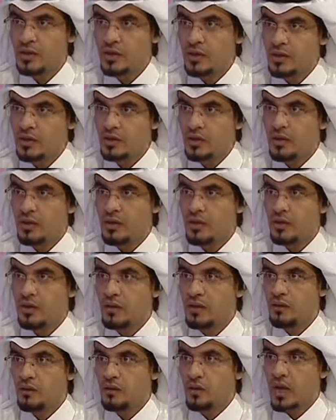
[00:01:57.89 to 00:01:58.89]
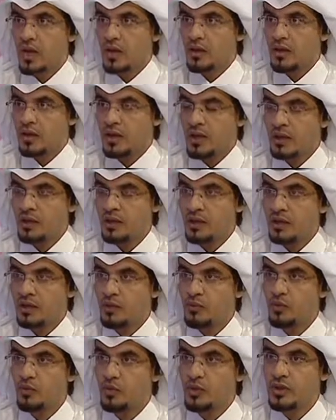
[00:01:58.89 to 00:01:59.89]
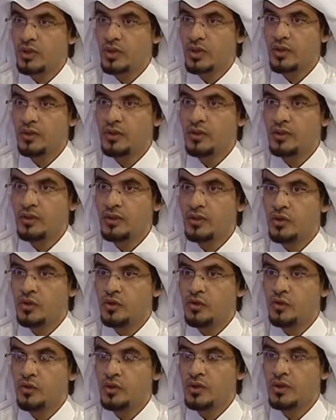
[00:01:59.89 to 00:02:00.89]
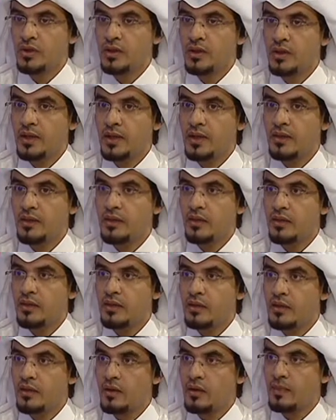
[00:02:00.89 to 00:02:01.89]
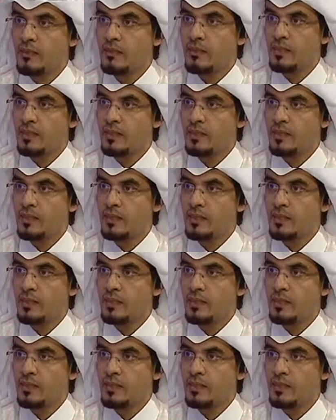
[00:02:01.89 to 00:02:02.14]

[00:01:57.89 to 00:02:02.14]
يقرأ الواقع حقيقة بودي أن تعطينا نظرة